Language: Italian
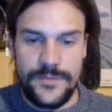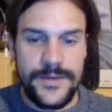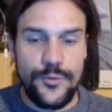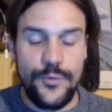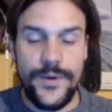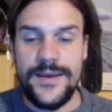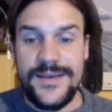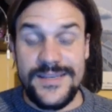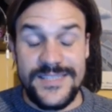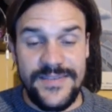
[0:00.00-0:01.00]
Per cui,
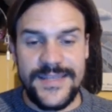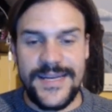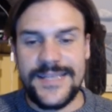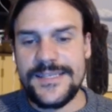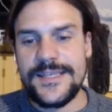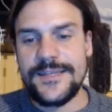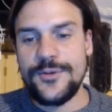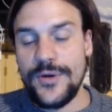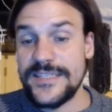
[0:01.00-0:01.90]
se vi interessa il settore,